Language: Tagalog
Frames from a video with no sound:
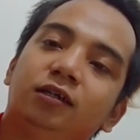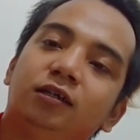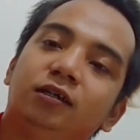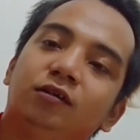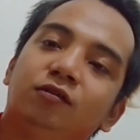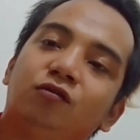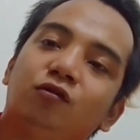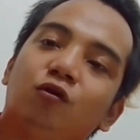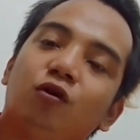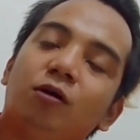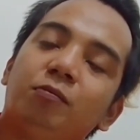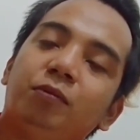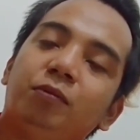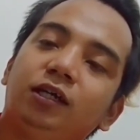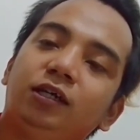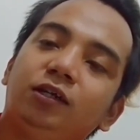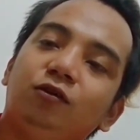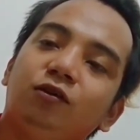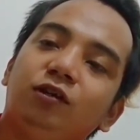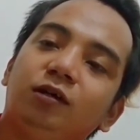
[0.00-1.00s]
So kapag
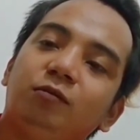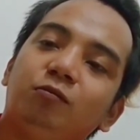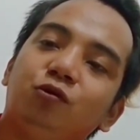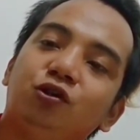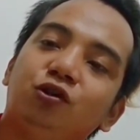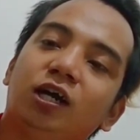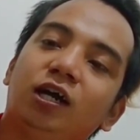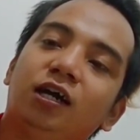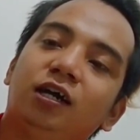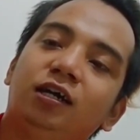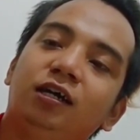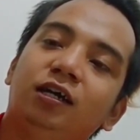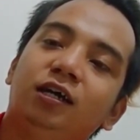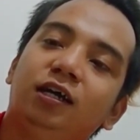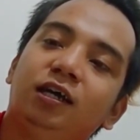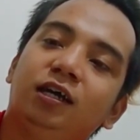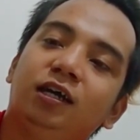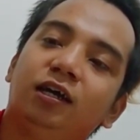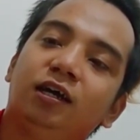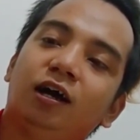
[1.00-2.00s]
kinonect mo siya,
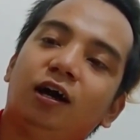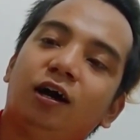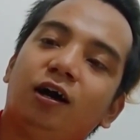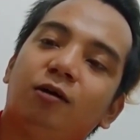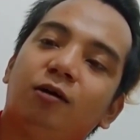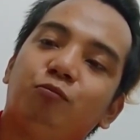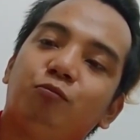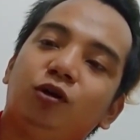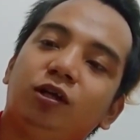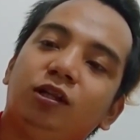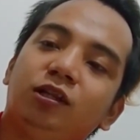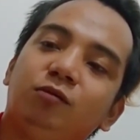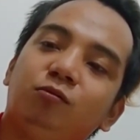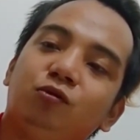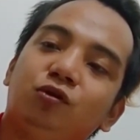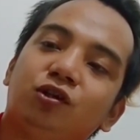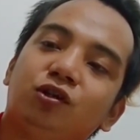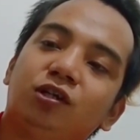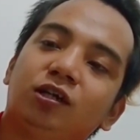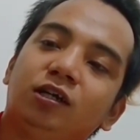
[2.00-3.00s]
um, pwede mo
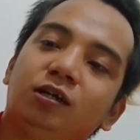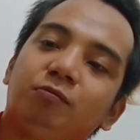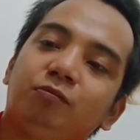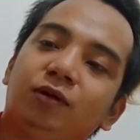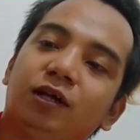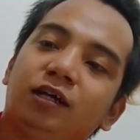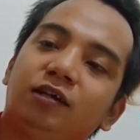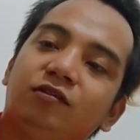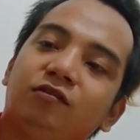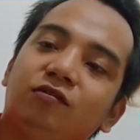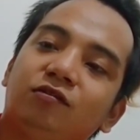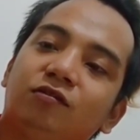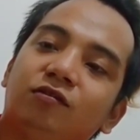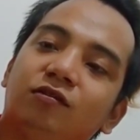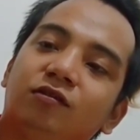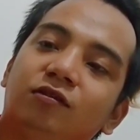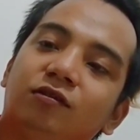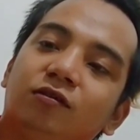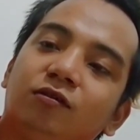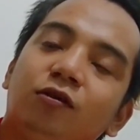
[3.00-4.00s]
na siyang i-press.
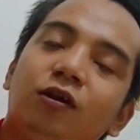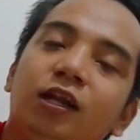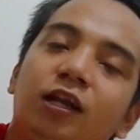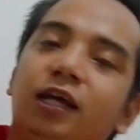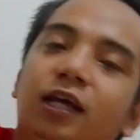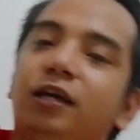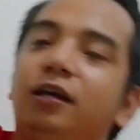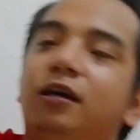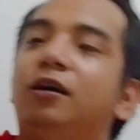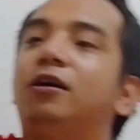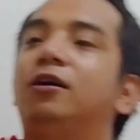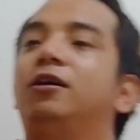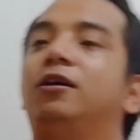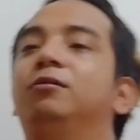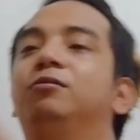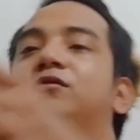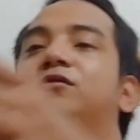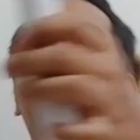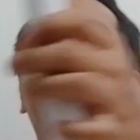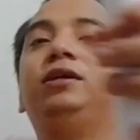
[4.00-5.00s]
Kunwari,
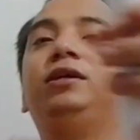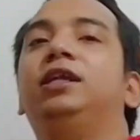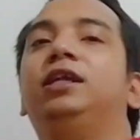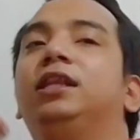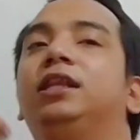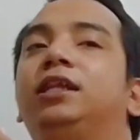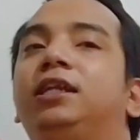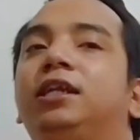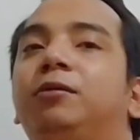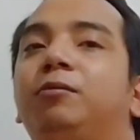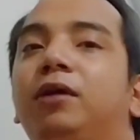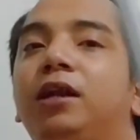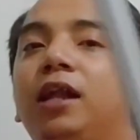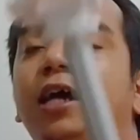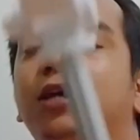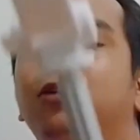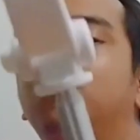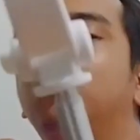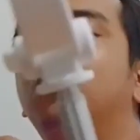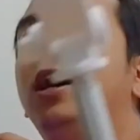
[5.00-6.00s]
um, sabihin natin na
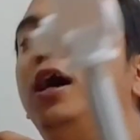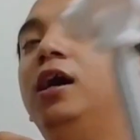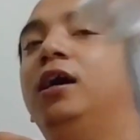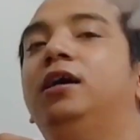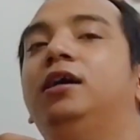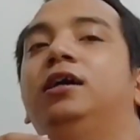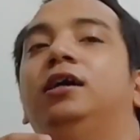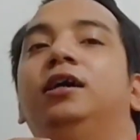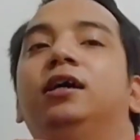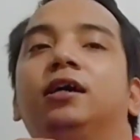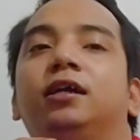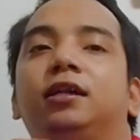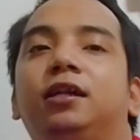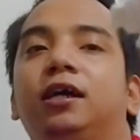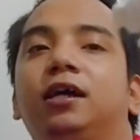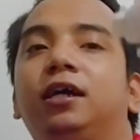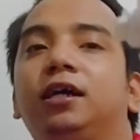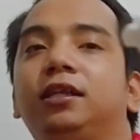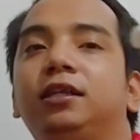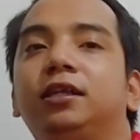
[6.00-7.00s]
malayo ka,
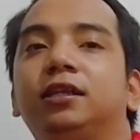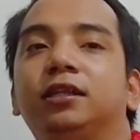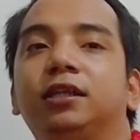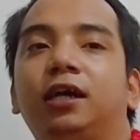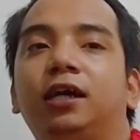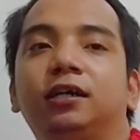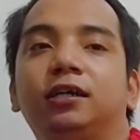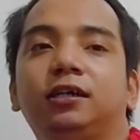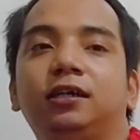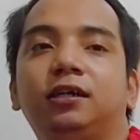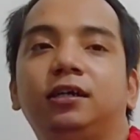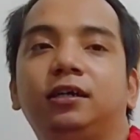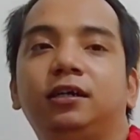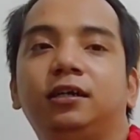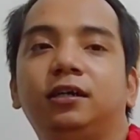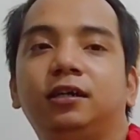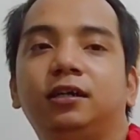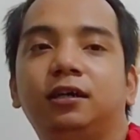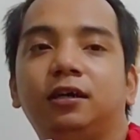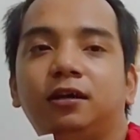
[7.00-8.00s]
na ganyan ka.
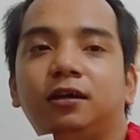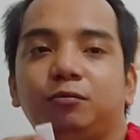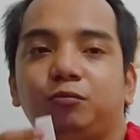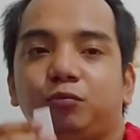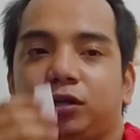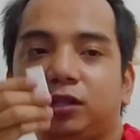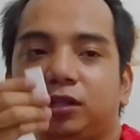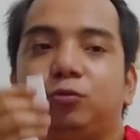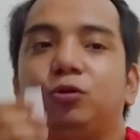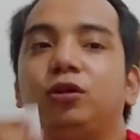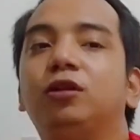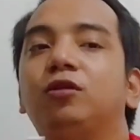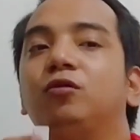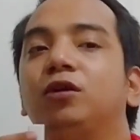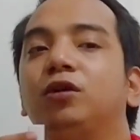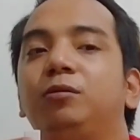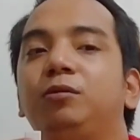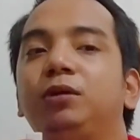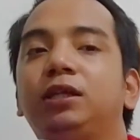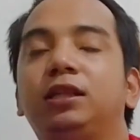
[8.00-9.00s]
Pwede mo na
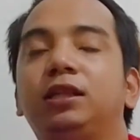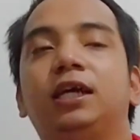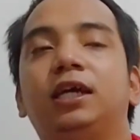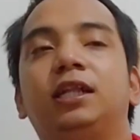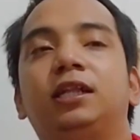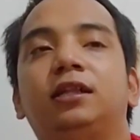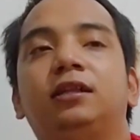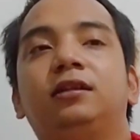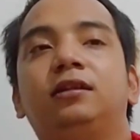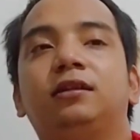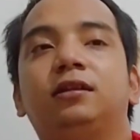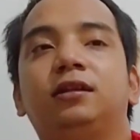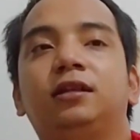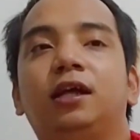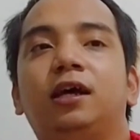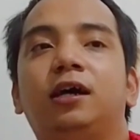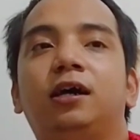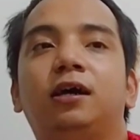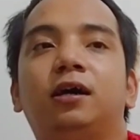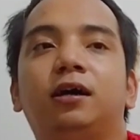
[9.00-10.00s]
itong gamitin
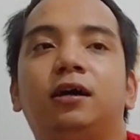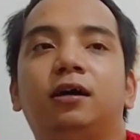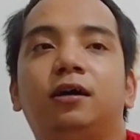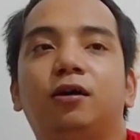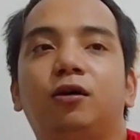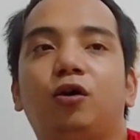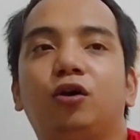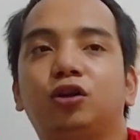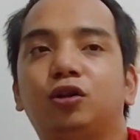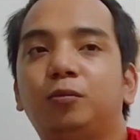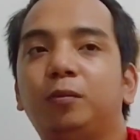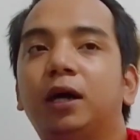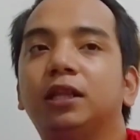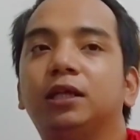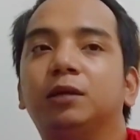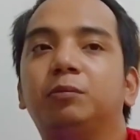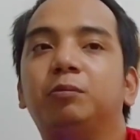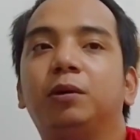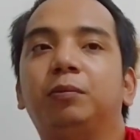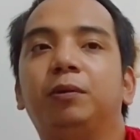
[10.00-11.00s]
na
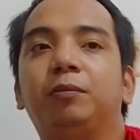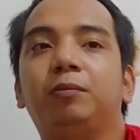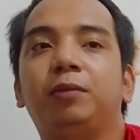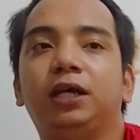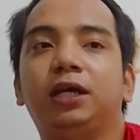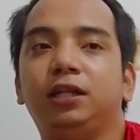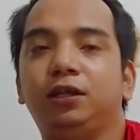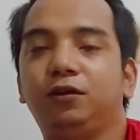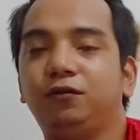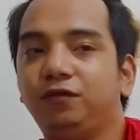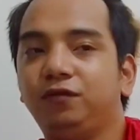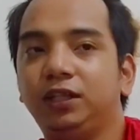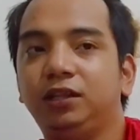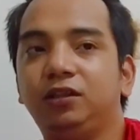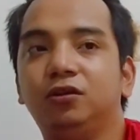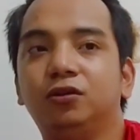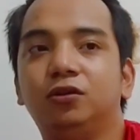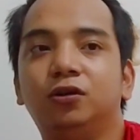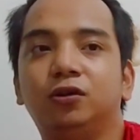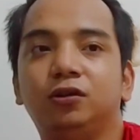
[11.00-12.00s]
automatic magpa-play na yung
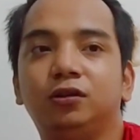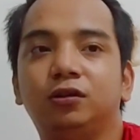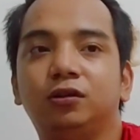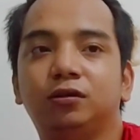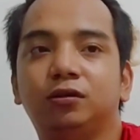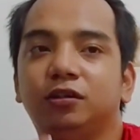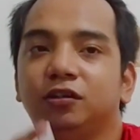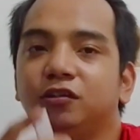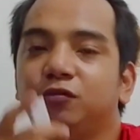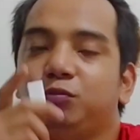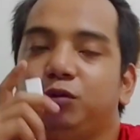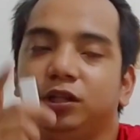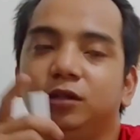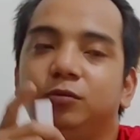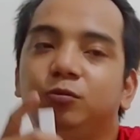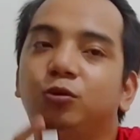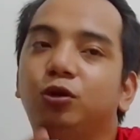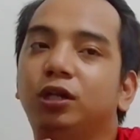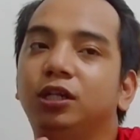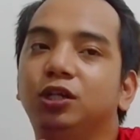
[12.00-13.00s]
video doon. Tapos pwede
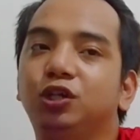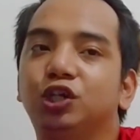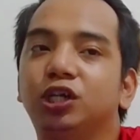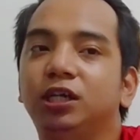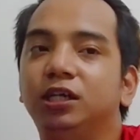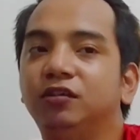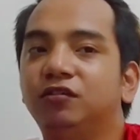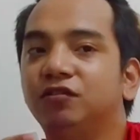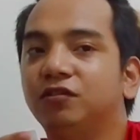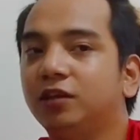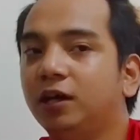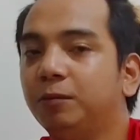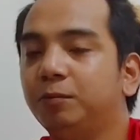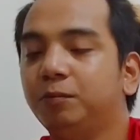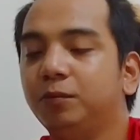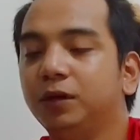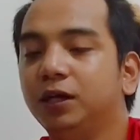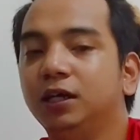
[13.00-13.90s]
mo rin siya i-stop.